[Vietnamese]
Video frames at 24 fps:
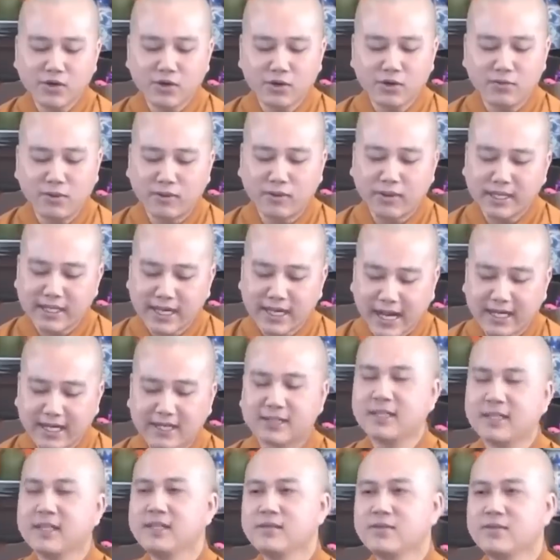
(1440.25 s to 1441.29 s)
một cái đặc
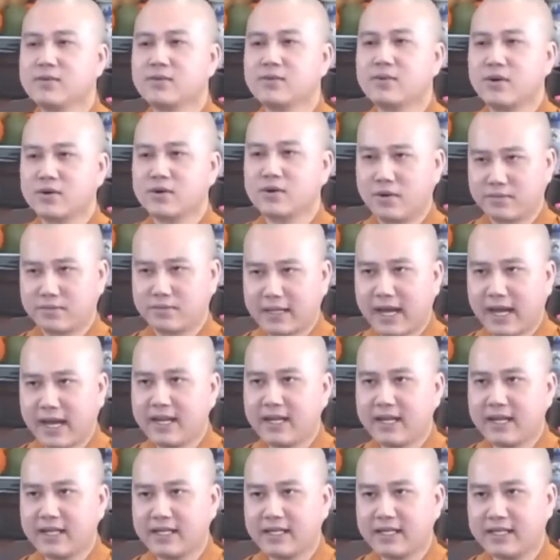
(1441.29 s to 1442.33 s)
tính của con cọp cái
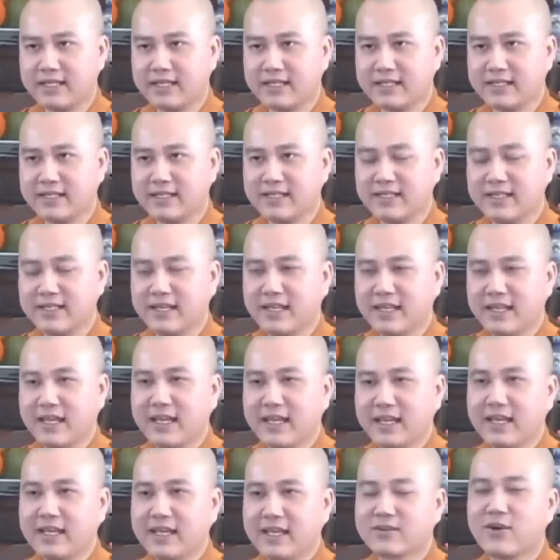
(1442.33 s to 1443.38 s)
là gì
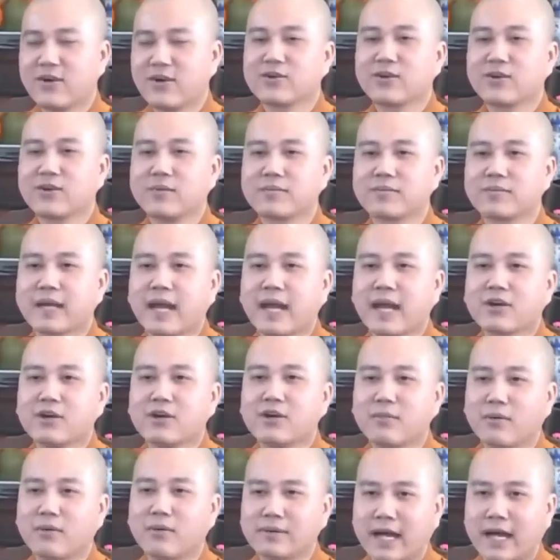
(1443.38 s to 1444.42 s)
con cột cái có
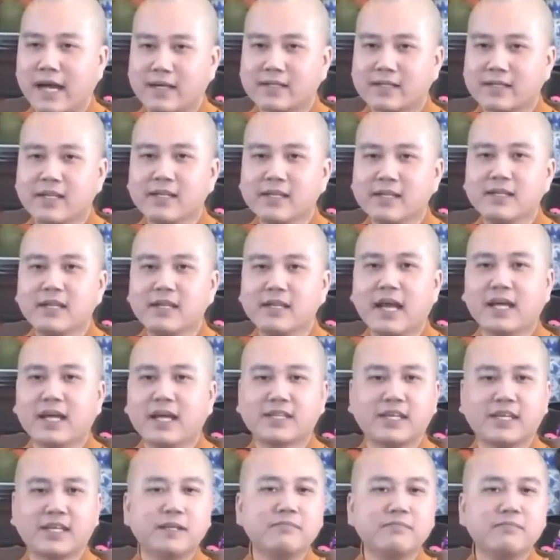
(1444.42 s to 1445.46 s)
một đặc tính là
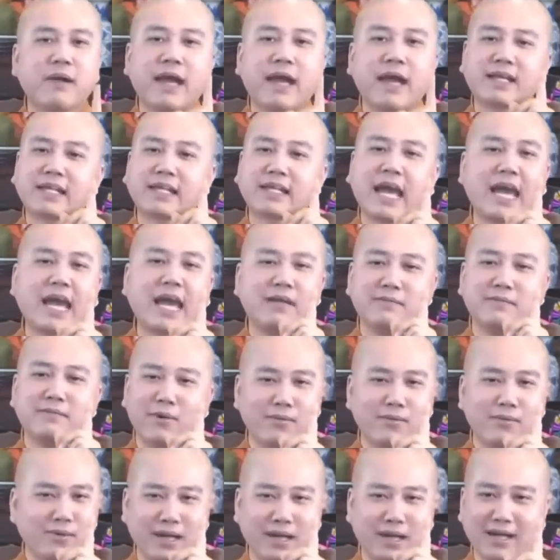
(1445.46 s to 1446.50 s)
chỉ mang thai
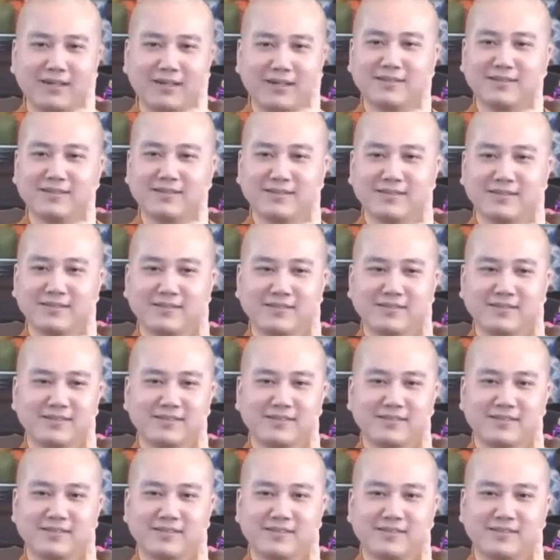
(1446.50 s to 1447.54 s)
một lần
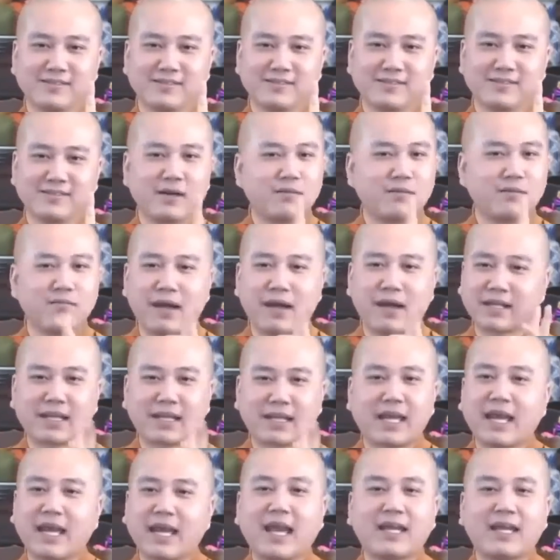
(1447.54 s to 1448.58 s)
không mang
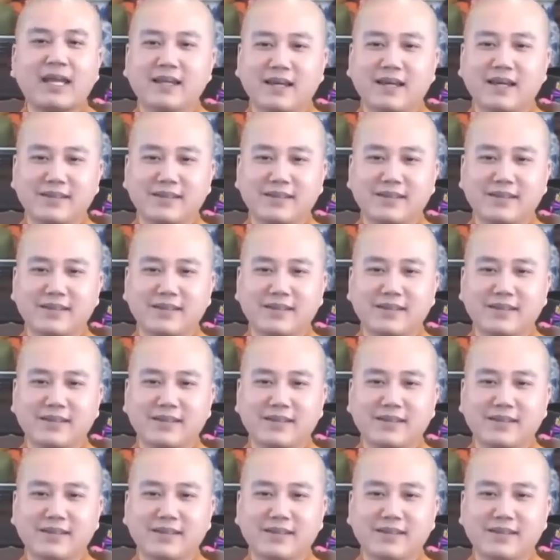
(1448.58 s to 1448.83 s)
thai hai lần